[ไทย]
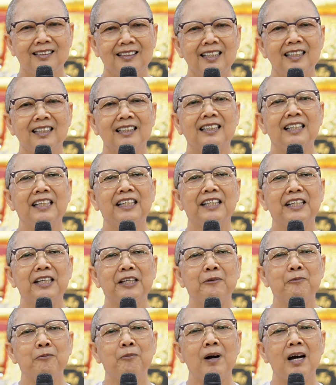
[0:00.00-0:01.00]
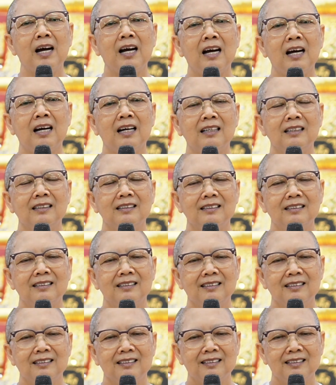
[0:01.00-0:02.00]
สิ่งที่คิดว่า
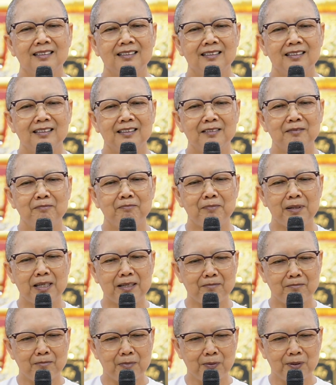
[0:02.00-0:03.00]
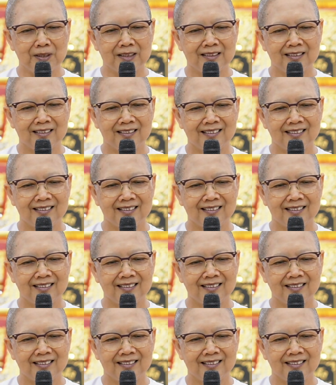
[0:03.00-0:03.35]
เป็นบุญ